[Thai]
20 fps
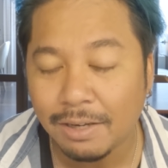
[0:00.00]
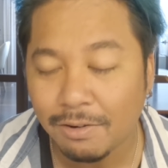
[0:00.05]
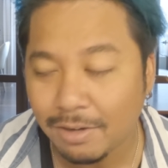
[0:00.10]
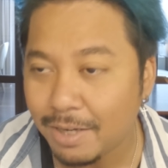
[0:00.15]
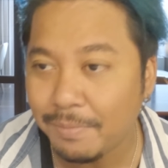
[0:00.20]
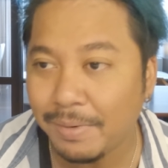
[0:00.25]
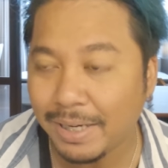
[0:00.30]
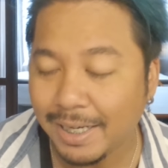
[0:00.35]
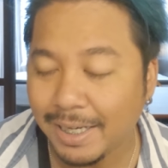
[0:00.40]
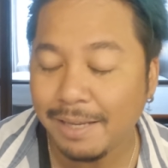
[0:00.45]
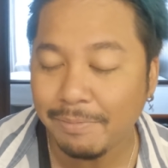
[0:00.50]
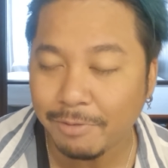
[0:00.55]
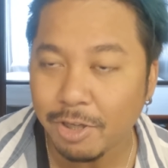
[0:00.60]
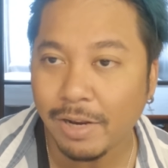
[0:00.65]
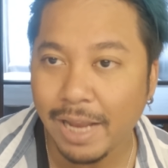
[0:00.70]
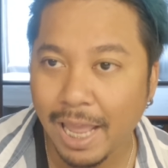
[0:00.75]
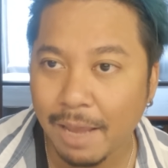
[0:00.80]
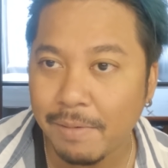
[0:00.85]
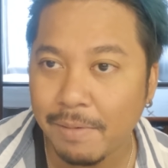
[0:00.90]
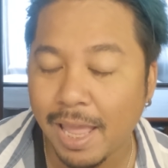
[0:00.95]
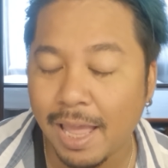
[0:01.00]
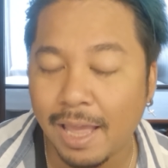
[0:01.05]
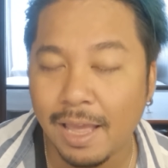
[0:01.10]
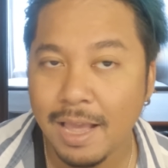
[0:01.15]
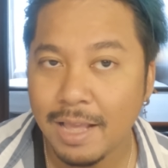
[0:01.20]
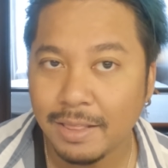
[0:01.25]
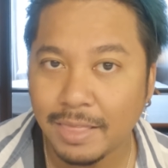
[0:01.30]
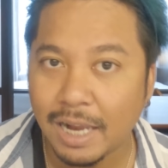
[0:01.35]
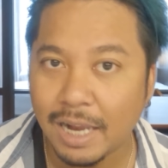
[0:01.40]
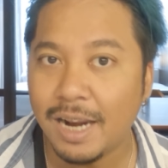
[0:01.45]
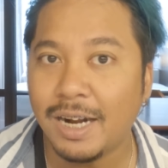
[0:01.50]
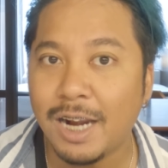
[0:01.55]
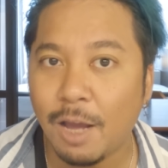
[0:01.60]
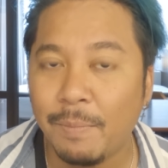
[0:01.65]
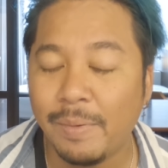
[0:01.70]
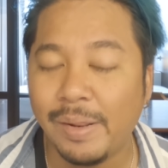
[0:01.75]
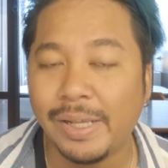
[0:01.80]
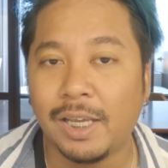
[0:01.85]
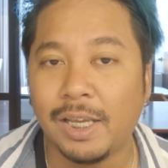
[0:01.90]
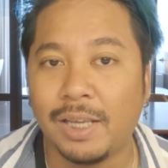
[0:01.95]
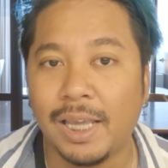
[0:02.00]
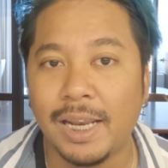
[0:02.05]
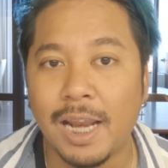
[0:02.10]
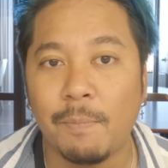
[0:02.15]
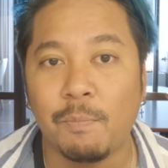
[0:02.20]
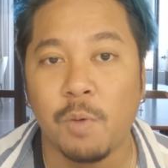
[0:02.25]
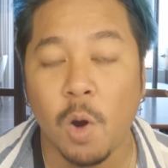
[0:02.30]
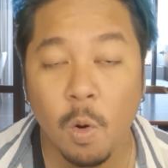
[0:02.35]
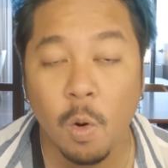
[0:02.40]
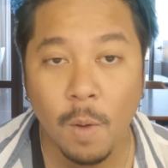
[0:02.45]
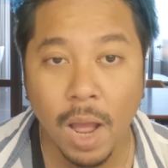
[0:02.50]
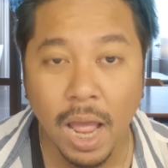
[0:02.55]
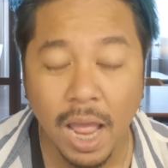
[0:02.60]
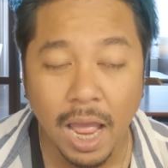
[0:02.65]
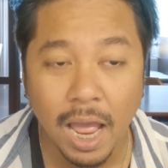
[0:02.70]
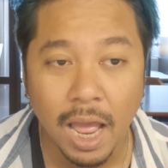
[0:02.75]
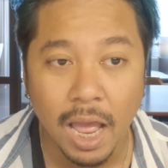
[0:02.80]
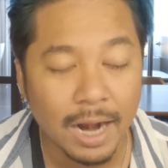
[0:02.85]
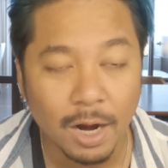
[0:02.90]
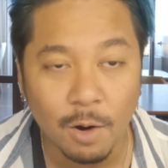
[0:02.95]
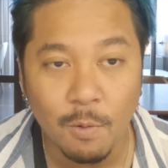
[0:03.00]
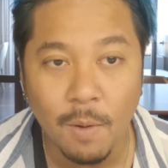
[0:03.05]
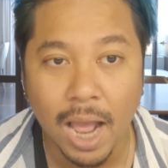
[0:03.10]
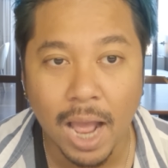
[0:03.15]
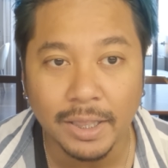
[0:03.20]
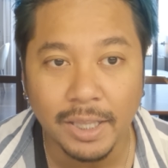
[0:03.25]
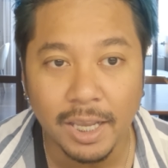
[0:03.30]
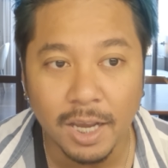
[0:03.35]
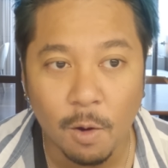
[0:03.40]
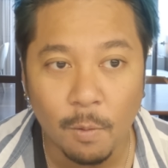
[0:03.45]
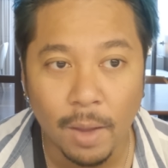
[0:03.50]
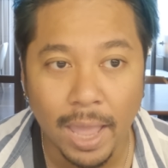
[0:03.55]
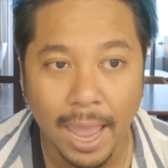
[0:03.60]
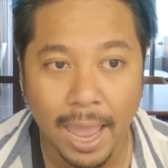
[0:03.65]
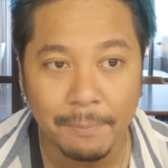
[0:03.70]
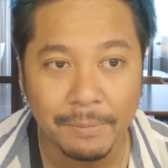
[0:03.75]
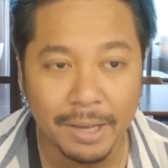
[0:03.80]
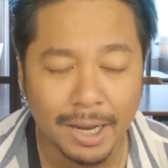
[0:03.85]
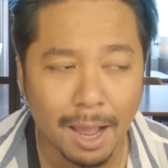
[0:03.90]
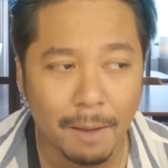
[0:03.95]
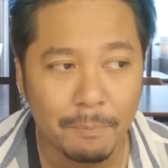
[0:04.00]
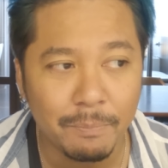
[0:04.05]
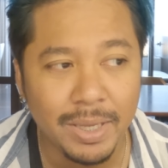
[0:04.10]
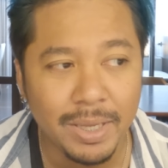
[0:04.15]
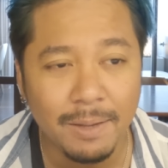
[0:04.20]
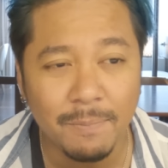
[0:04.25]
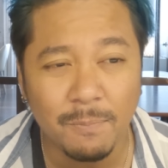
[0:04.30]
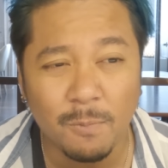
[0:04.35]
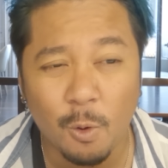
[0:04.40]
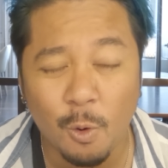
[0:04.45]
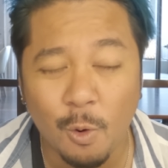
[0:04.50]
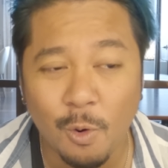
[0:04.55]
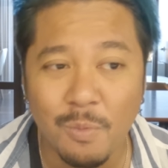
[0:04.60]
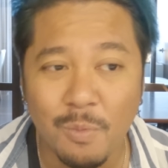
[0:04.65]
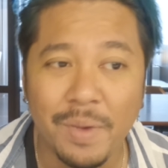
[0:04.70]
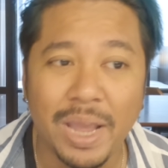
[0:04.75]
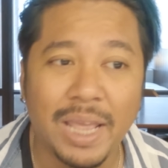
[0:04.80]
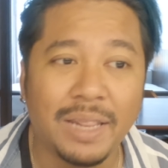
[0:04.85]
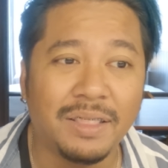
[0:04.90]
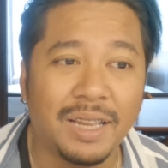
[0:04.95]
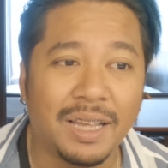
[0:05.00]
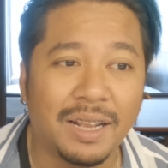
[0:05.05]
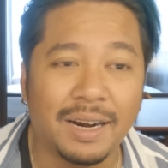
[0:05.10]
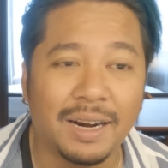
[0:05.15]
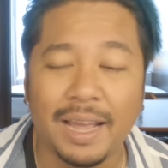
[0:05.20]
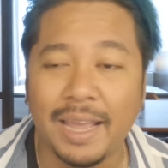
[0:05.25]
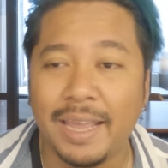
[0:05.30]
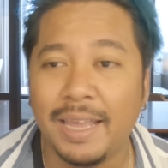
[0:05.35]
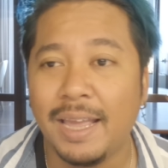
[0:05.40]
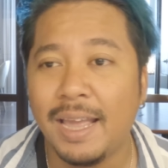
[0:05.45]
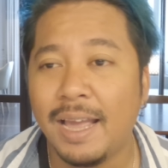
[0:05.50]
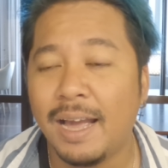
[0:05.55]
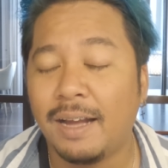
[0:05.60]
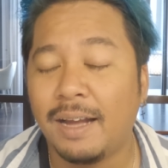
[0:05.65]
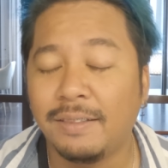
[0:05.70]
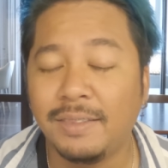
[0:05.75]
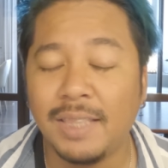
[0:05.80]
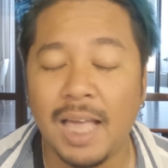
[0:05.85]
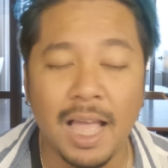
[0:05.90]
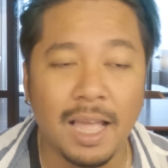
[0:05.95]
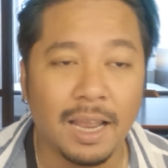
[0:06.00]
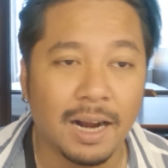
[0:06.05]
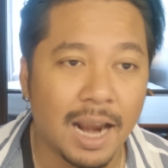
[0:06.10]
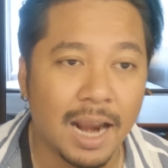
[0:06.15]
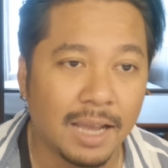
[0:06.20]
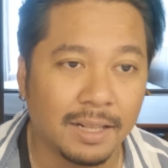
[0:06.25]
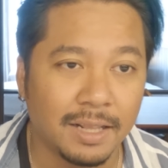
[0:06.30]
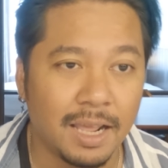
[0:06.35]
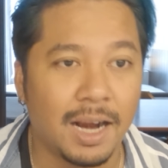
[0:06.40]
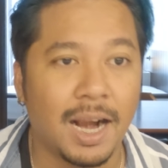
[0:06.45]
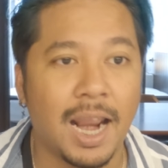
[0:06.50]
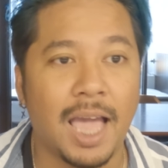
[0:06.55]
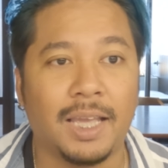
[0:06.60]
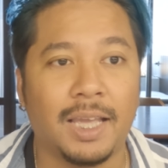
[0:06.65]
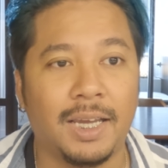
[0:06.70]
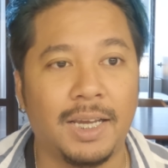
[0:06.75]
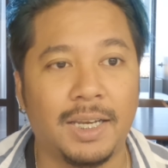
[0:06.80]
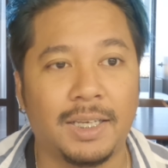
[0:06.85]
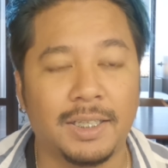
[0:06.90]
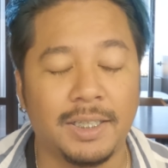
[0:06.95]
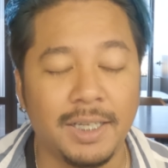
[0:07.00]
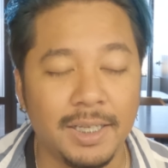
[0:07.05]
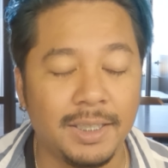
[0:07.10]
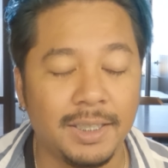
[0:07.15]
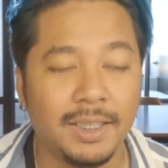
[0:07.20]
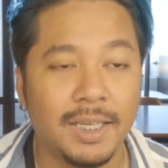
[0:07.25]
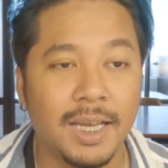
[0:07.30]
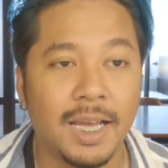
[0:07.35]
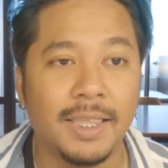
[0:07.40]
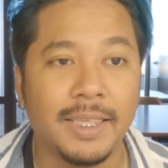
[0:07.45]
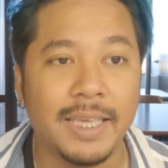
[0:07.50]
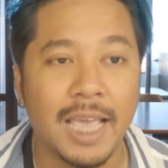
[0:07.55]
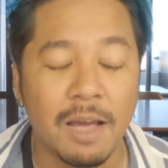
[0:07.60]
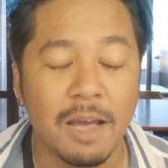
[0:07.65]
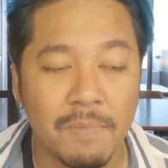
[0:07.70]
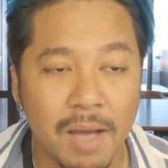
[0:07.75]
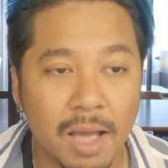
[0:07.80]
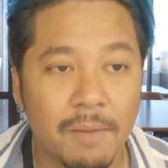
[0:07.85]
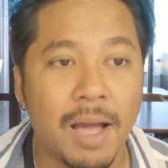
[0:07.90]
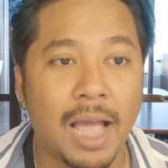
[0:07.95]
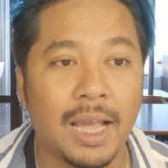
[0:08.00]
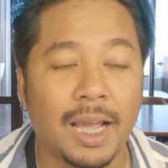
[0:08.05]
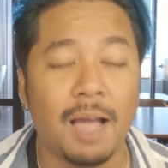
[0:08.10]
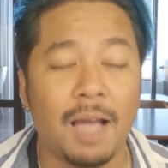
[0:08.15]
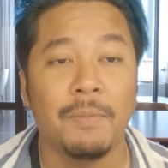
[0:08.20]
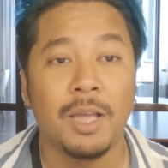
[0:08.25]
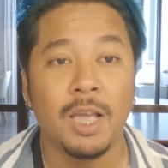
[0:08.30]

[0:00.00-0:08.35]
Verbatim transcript: คือมันคลิปซ่อนแอบแหละแต่เรื่องราวไม่ได้เกิดแค่นั้น เพราะว่าระหว่างที่เขาแอบนะครับมีโมเมนต์อะไรน่ารักน่ารักเกิดขึ้นเยอะแยะมากมายครับ